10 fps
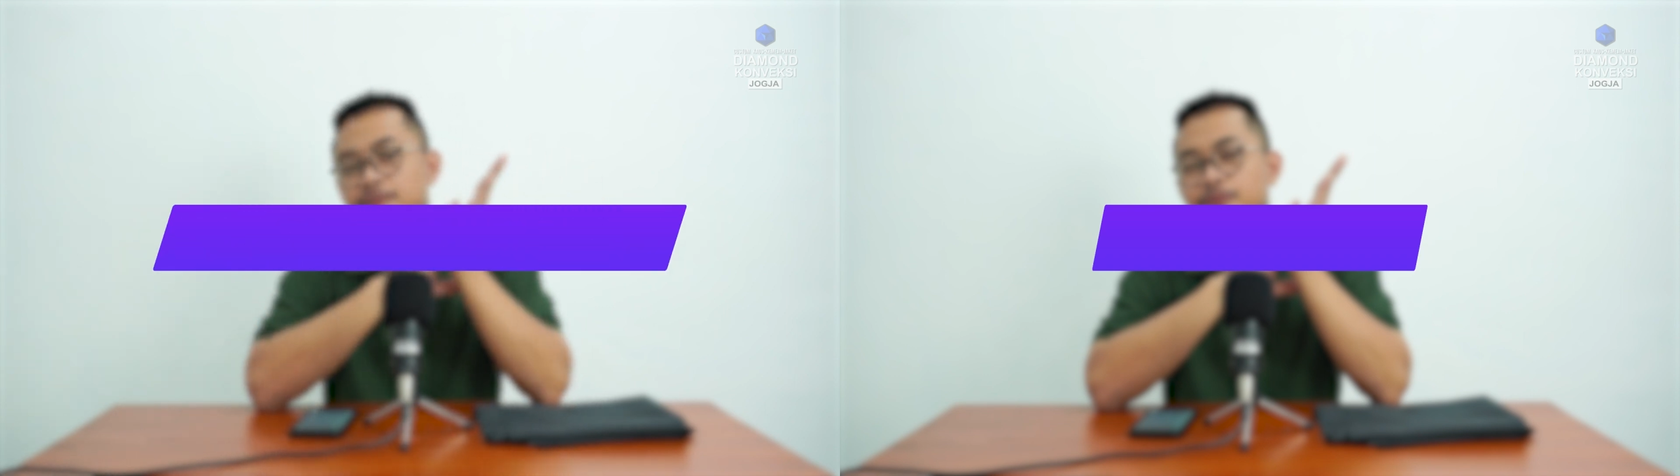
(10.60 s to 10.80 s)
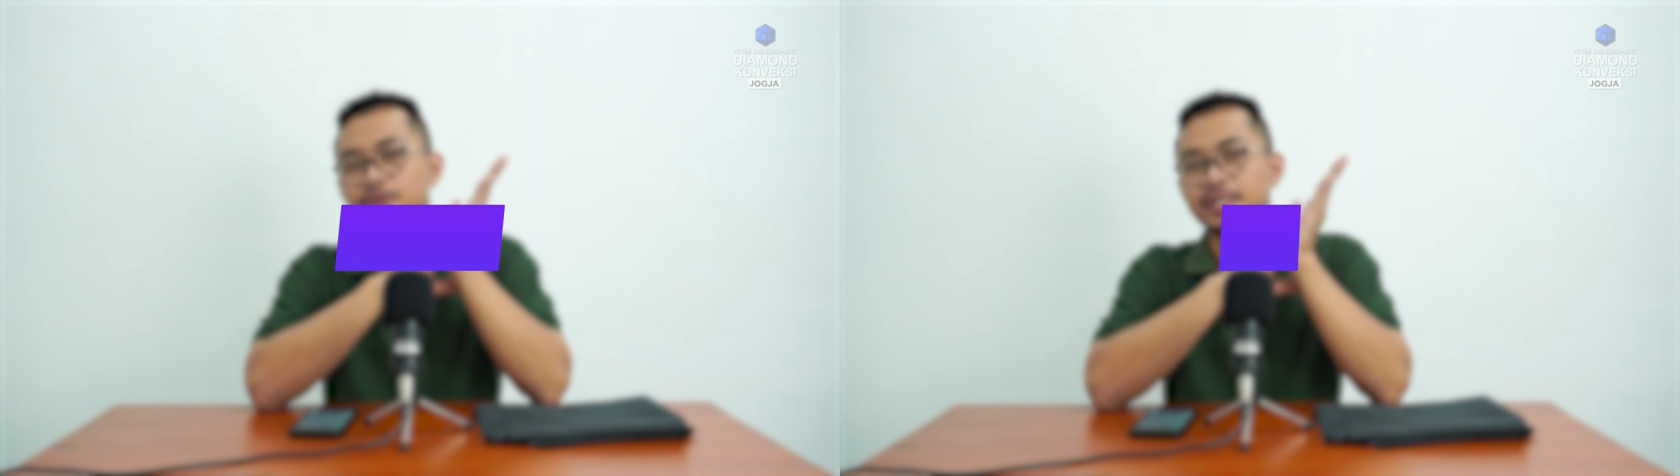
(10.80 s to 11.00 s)

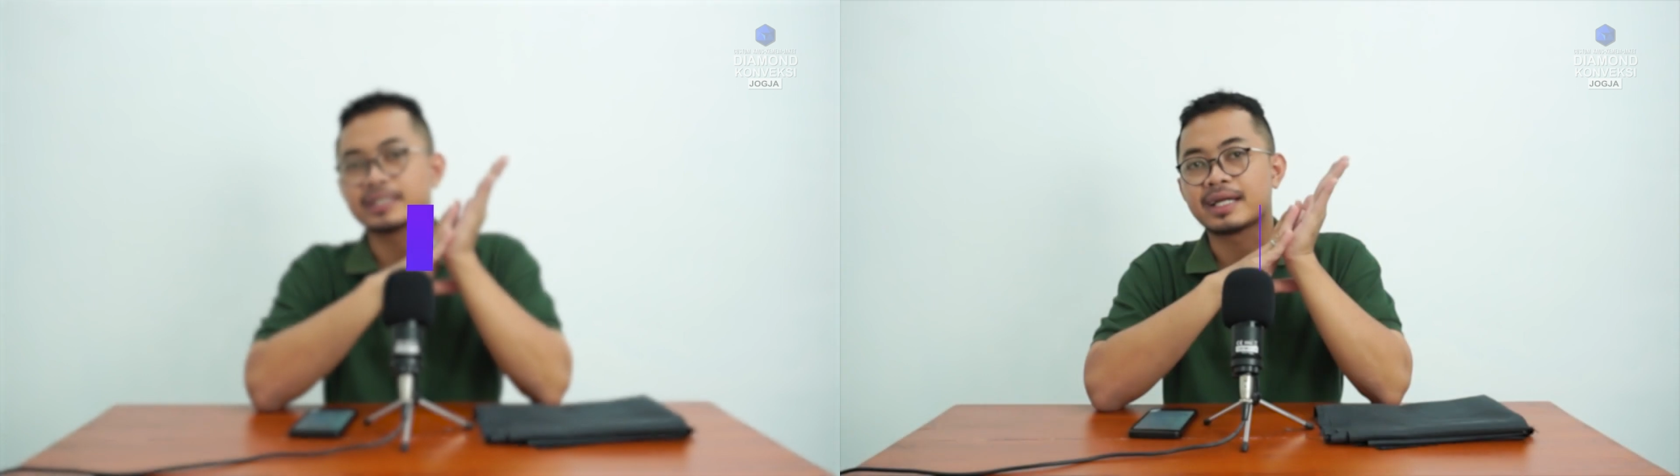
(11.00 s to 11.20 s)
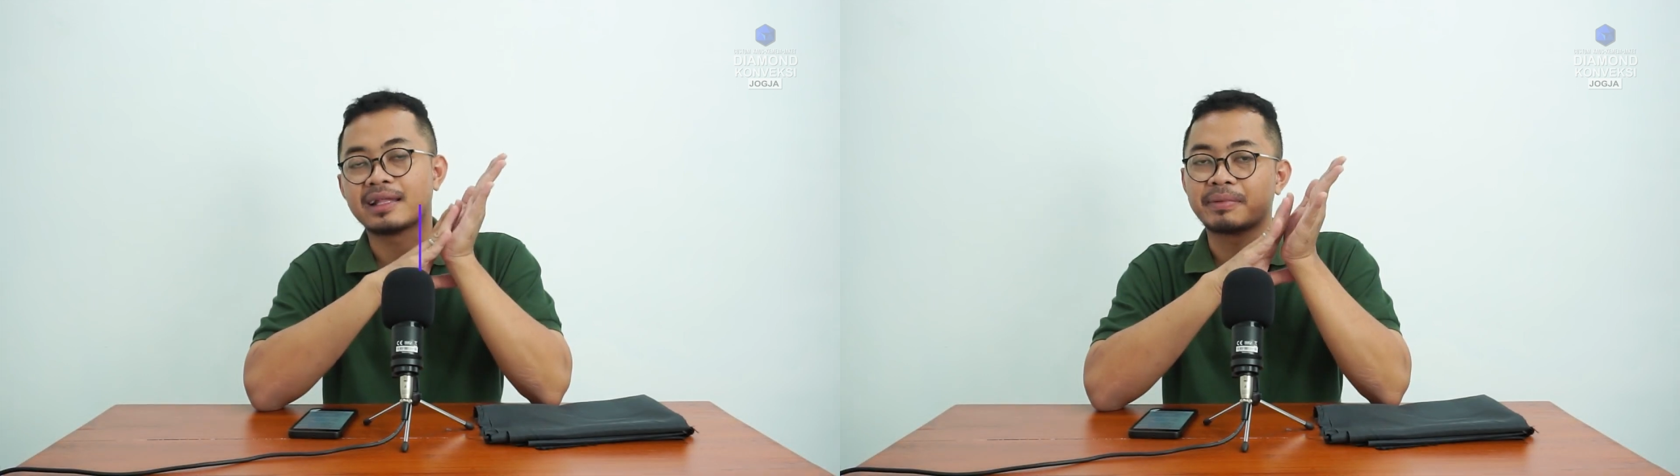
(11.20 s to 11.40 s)

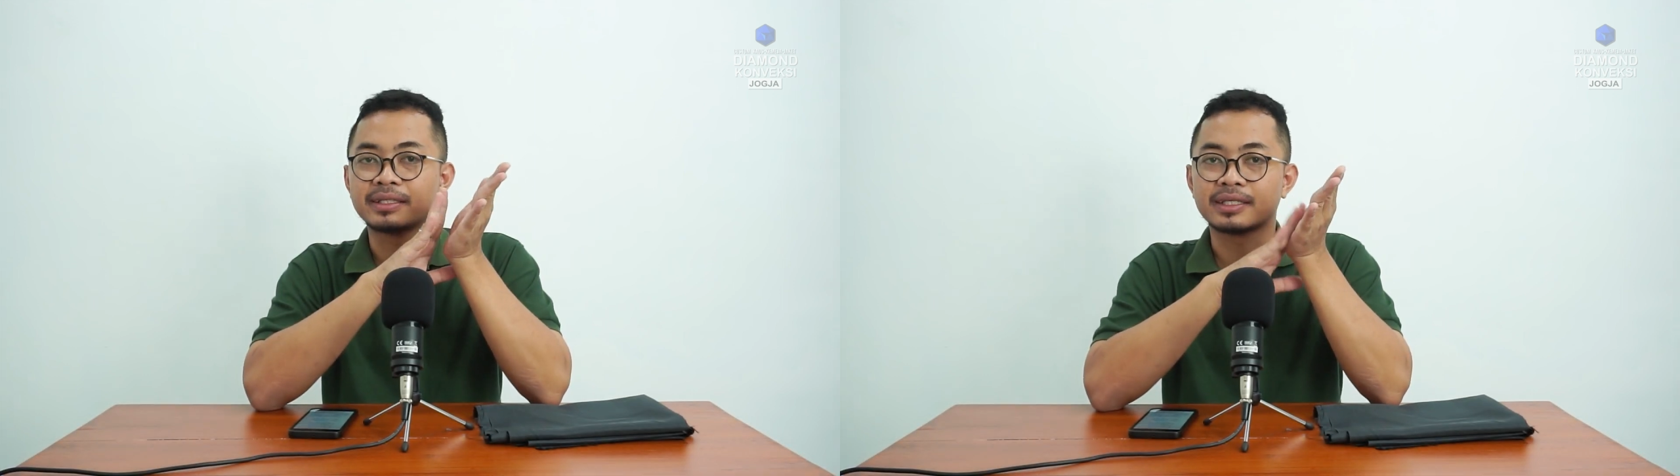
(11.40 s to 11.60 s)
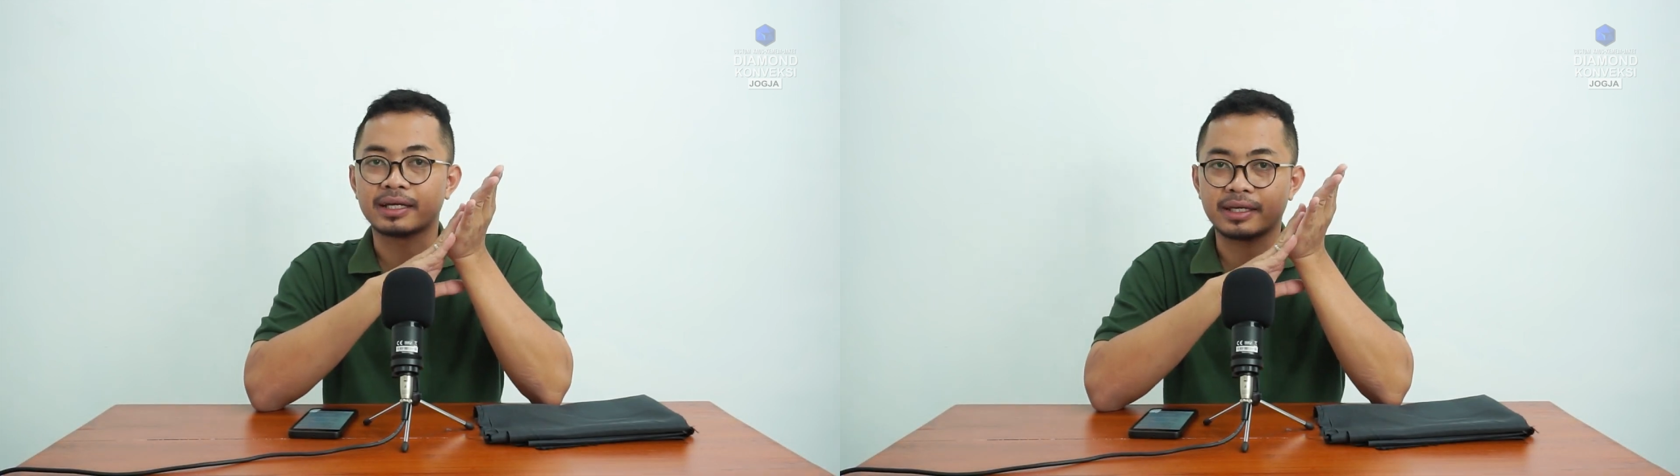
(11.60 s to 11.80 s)
furing
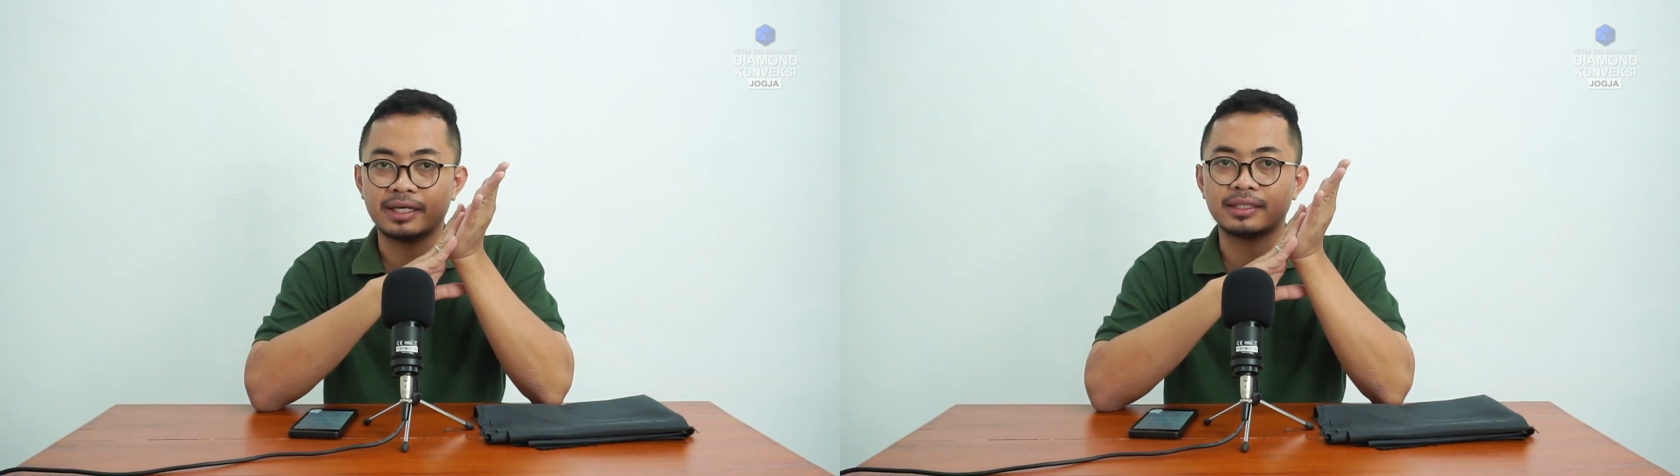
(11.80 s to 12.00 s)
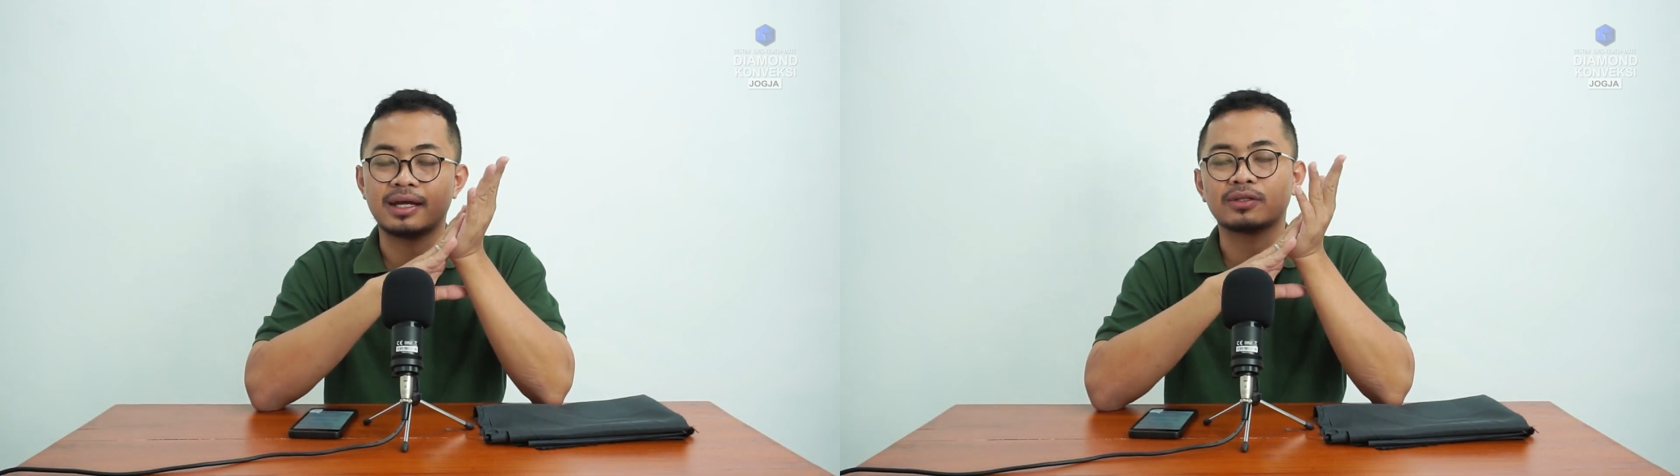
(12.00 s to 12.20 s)
dalaman
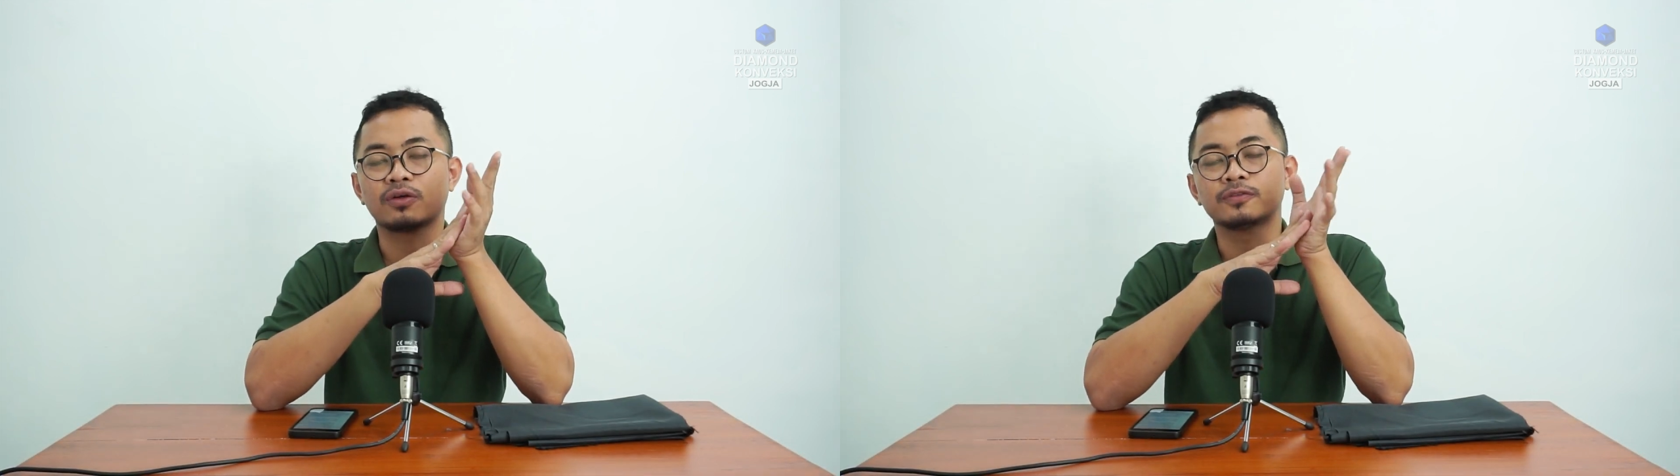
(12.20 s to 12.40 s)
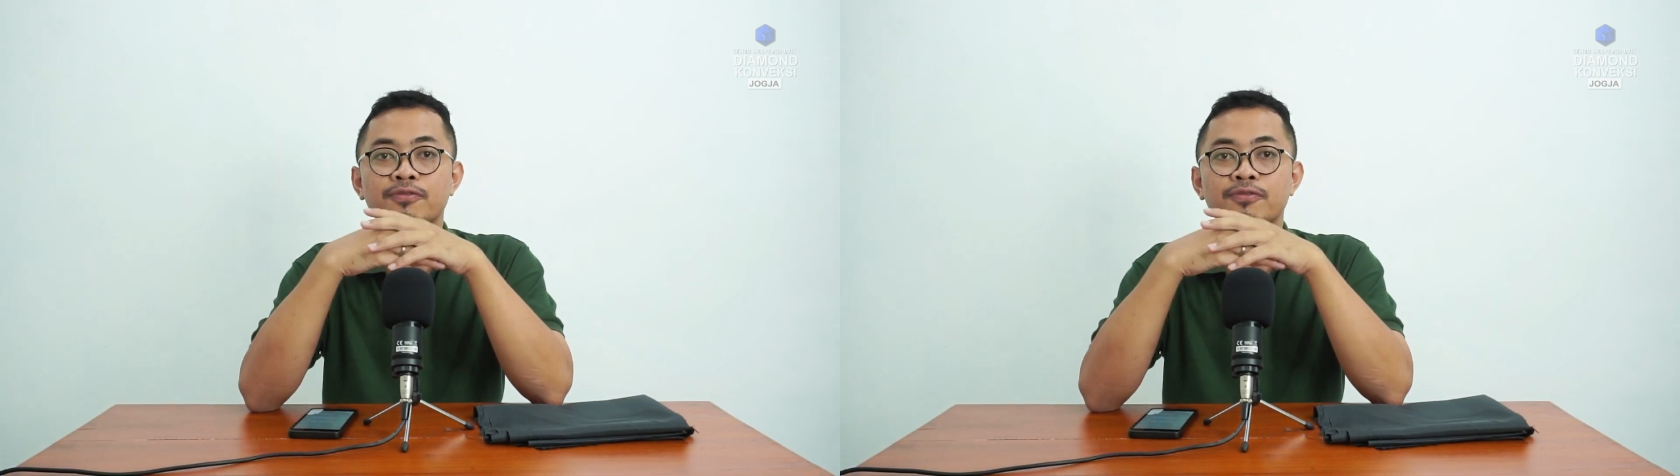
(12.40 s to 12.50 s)
jaket atau